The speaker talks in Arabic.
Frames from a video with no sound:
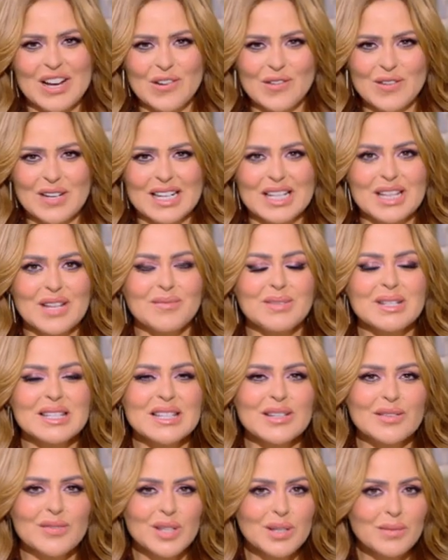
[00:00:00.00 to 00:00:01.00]
هقول كده
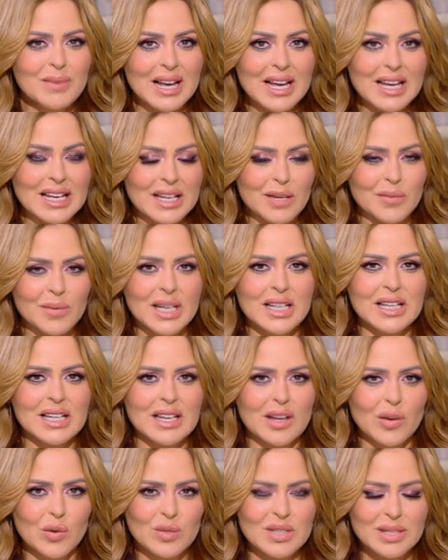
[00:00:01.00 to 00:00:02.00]
بس في بقى
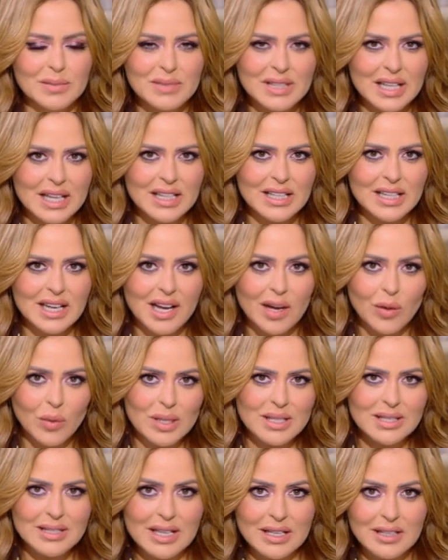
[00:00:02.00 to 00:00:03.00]
كمان لو سيبنا
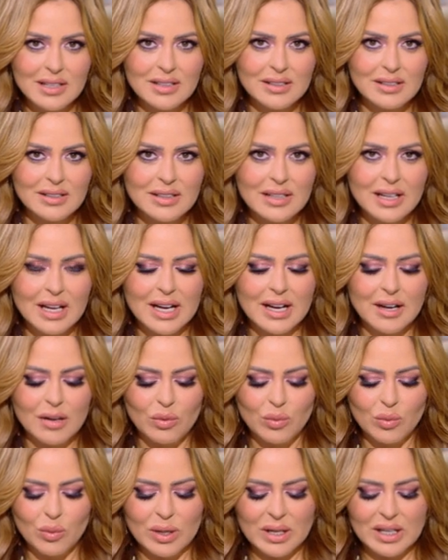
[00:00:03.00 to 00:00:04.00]
الهوس ده
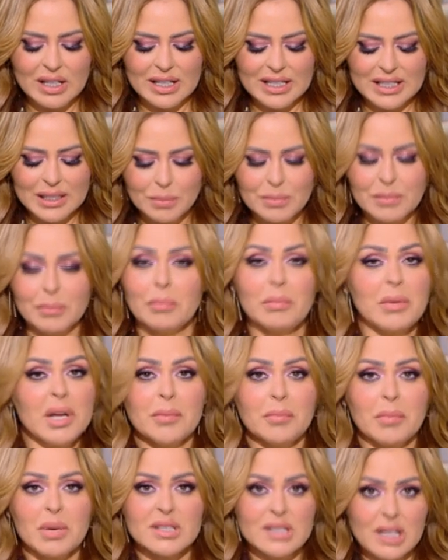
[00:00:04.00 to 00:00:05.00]
او احنا
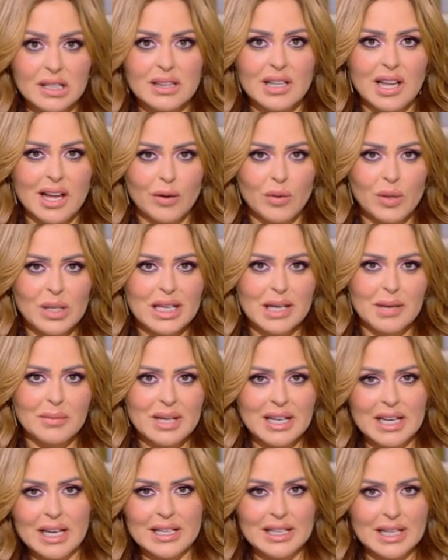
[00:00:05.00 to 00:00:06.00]
انبسطنا قوي
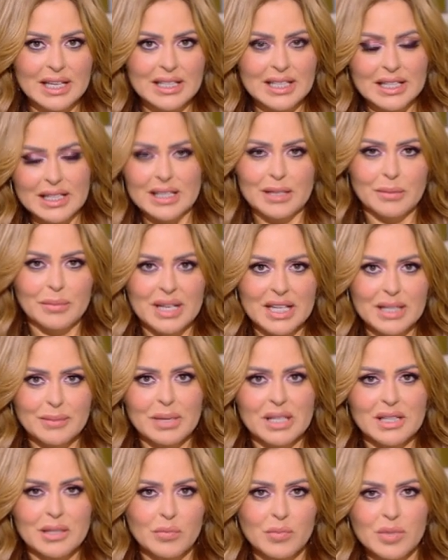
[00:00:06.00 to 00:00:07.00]
كبنات يعني البنات
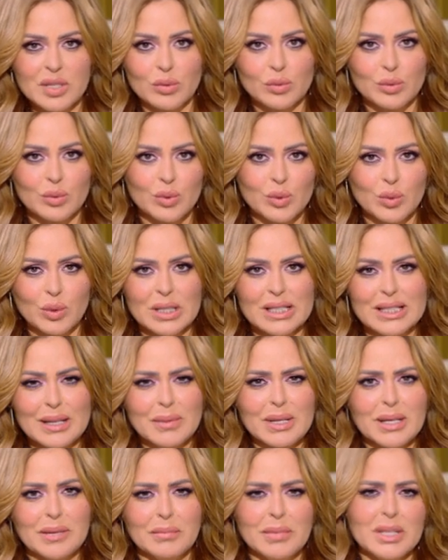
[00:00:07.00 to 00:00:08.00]
بقى تنبسط وتقول لك ده
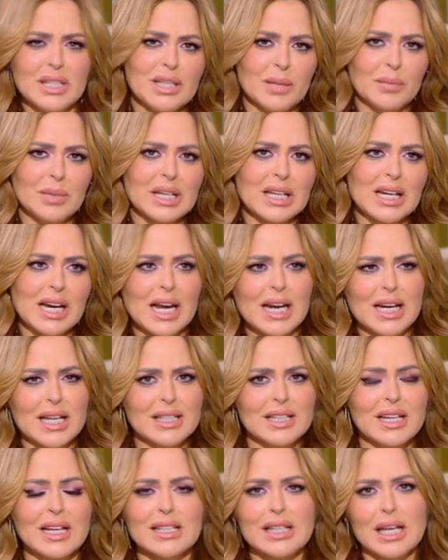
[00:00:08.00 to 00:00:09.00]
بيحبني ده بيغير
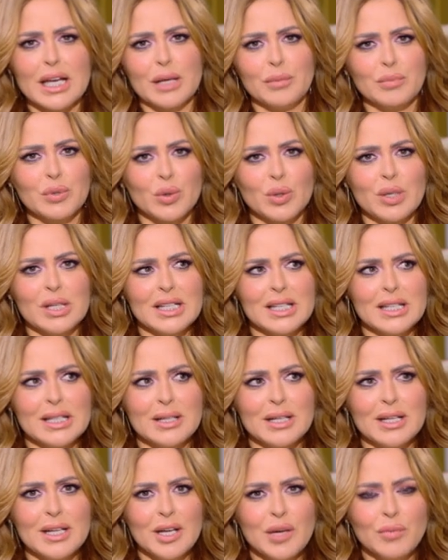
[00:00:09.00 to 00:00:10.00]
عليا ده بيقول
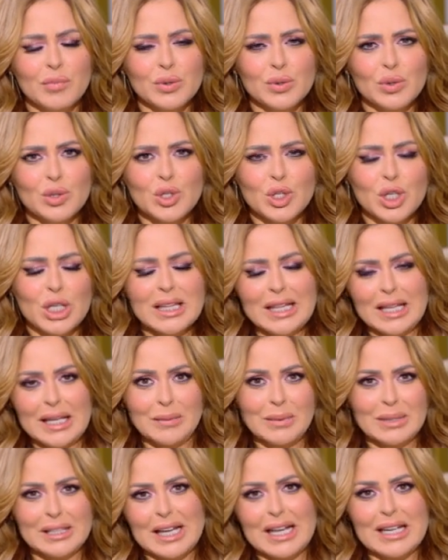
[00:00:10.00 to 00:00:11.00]
لي ما تروحيش
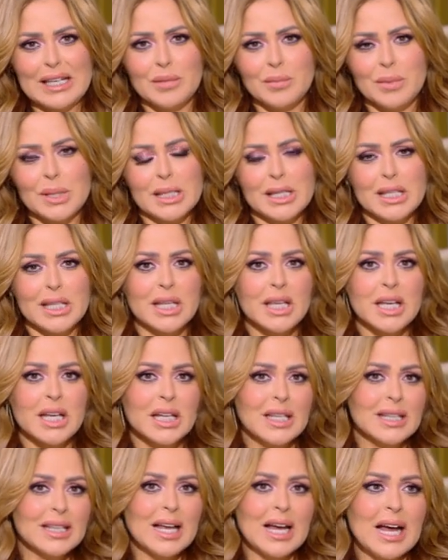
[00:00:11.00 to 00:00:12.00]
غدا وتكلميني
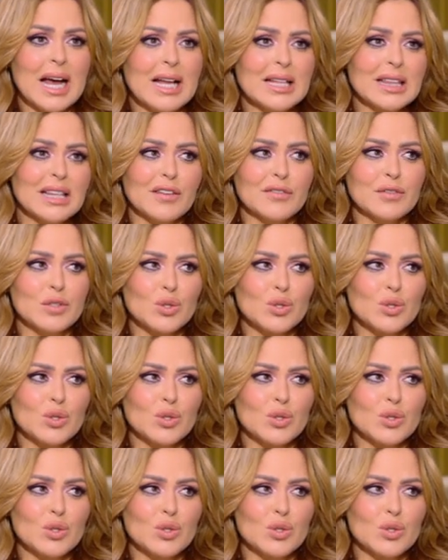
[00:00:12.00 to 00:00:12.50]
ده حتى